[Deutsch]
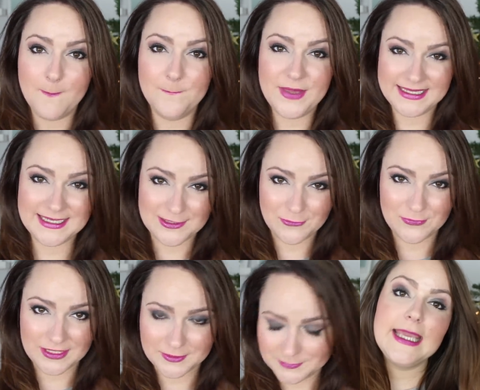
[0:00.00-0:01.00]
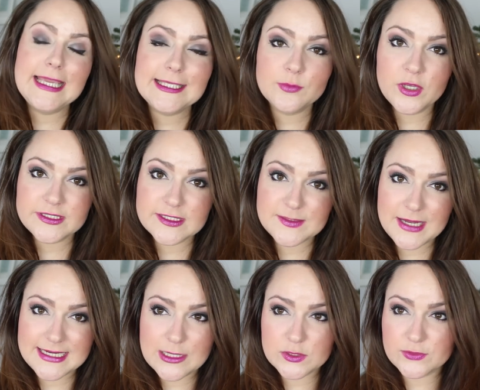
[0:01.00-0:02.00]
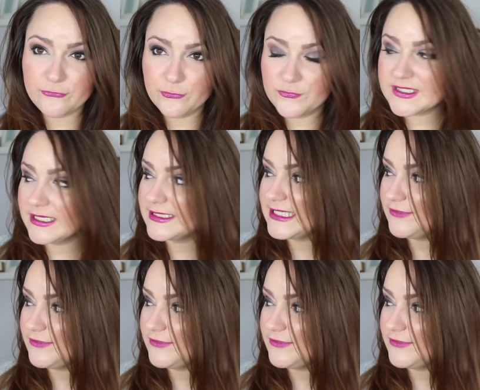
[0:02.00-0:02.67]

Beginnen wir. Ich möchte 2015